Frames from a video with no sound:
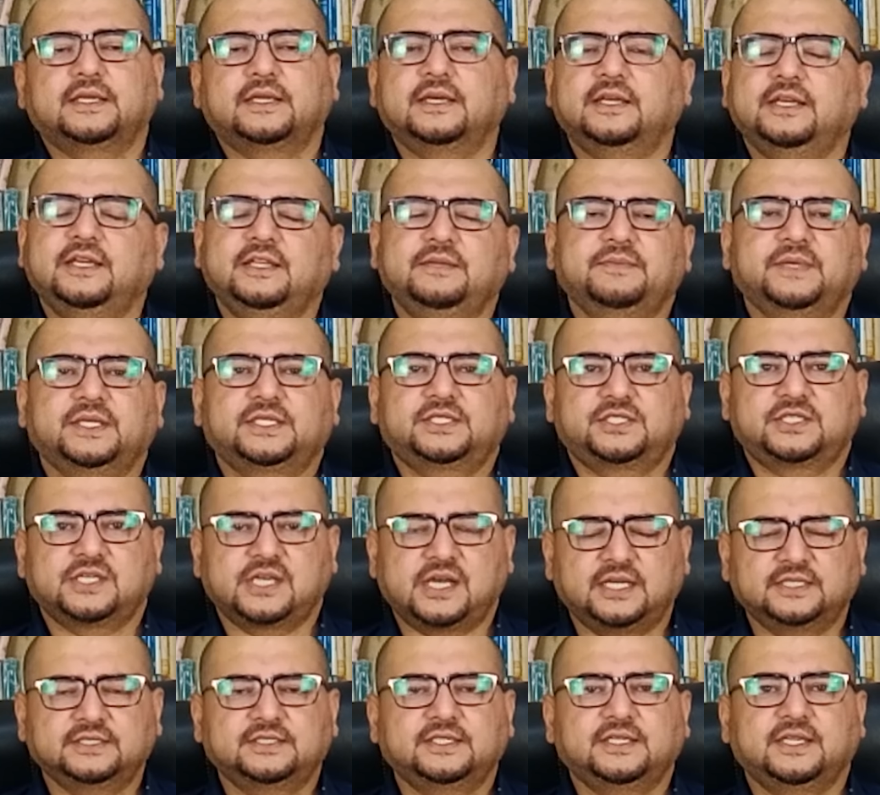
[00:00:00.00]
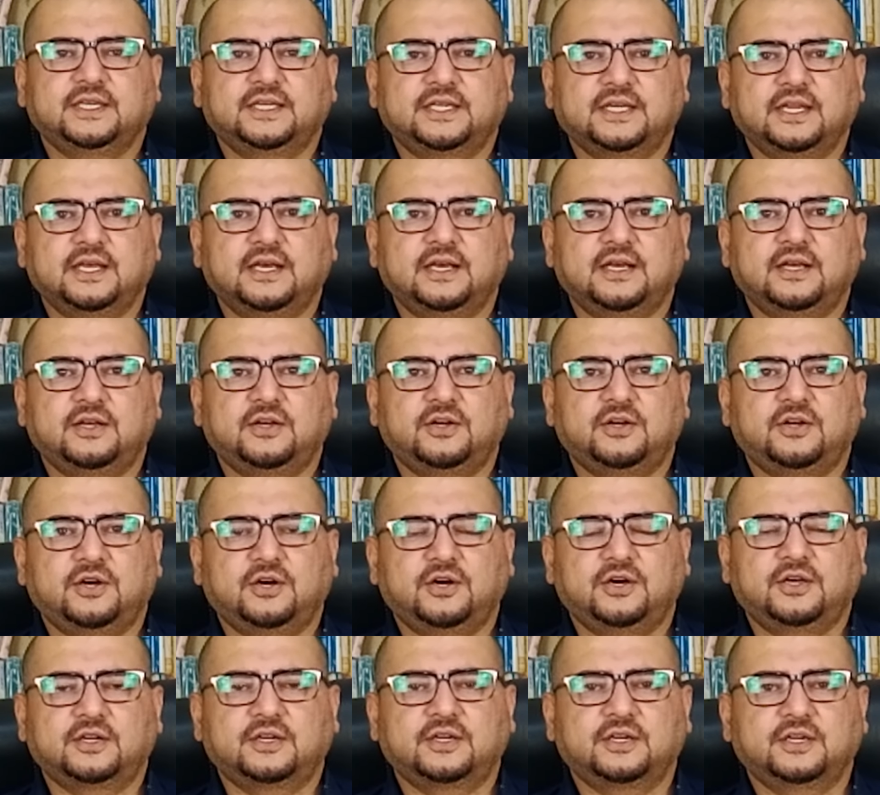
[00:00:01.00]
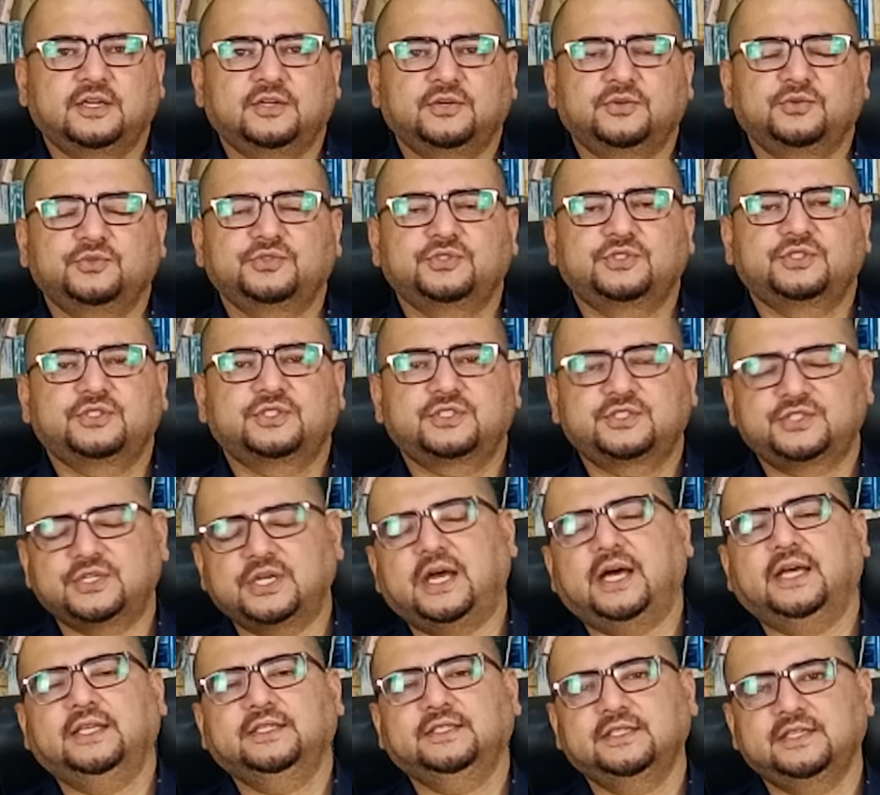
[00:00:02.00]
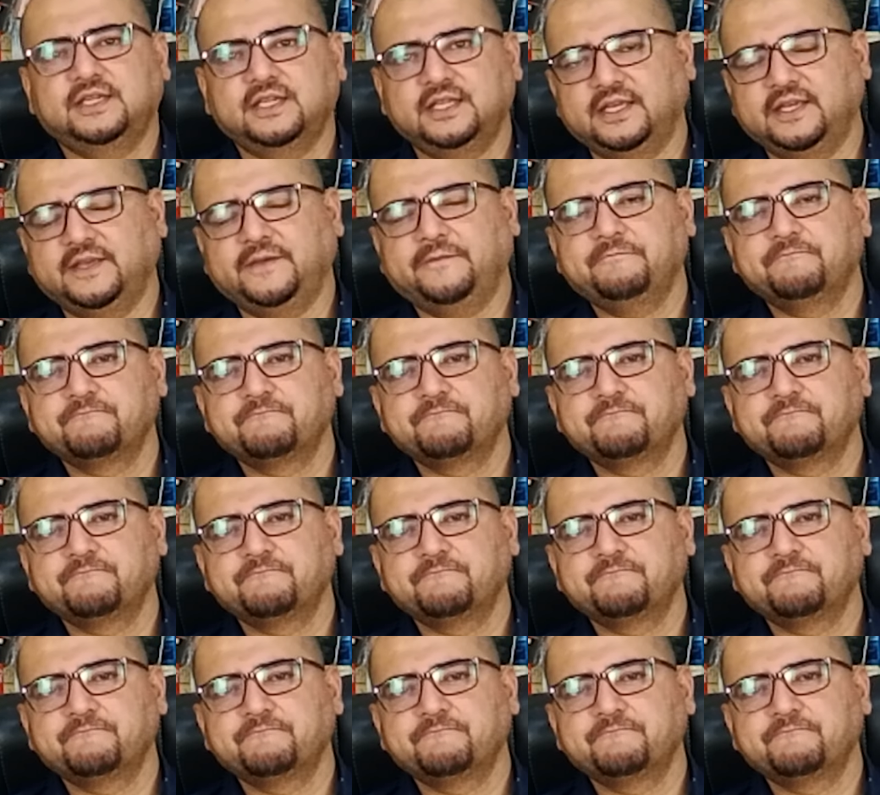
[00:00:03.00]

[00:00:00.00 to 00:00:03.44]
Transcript: गली में चांद निकला और उस चांद ने